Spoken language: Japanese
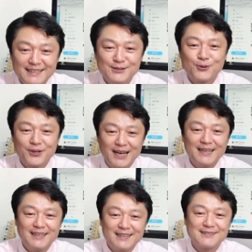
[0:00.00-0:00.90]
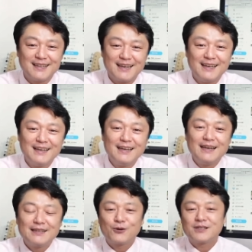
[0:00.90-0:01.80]
飛翔体ですね。
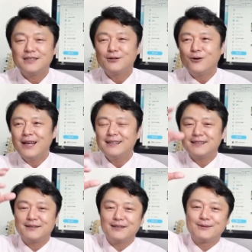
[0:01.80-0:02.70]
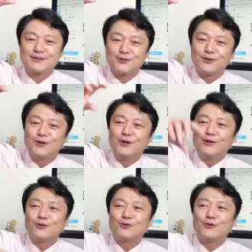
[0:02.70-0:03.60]
で、これ人工衛星って言いますと、
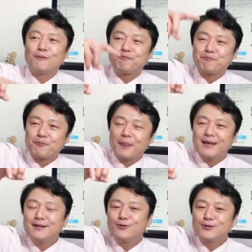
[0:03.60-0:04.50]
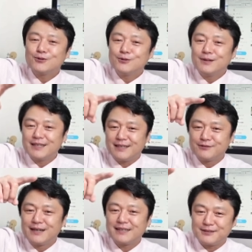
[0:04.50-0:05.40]
この軌道上まで行
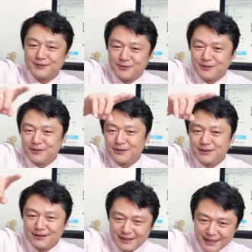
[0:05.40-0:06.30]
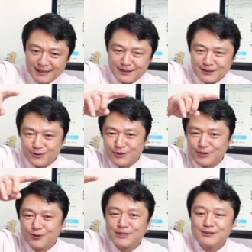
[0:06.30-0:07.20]
くわけですよ。ね、その
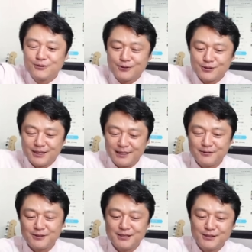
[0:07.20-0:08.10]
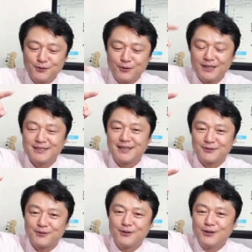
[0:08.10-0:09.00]
自己申告している人工衛星だ
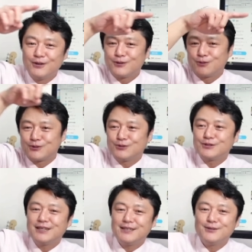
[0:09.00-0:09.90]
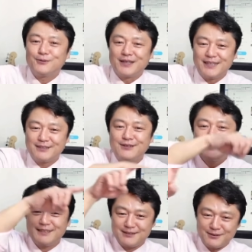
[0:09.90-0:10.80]
とこの周回軌道まで行く
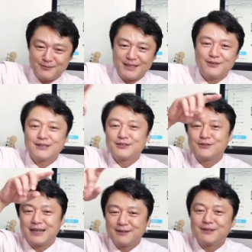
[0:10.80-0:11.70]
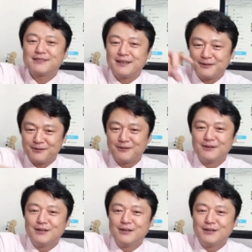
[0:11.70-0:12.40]
わけですよ、まあ、いろんな種類ありますけれど